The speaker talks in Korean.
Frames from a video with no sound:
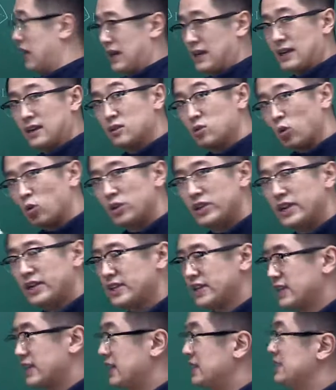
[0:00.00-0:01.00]
노. 아까랑
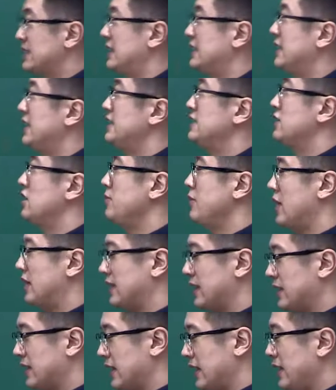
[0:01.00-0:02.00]
동일하니까 자세히
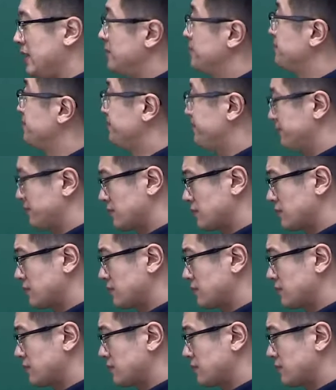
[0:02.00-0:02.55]
설명 안 할게.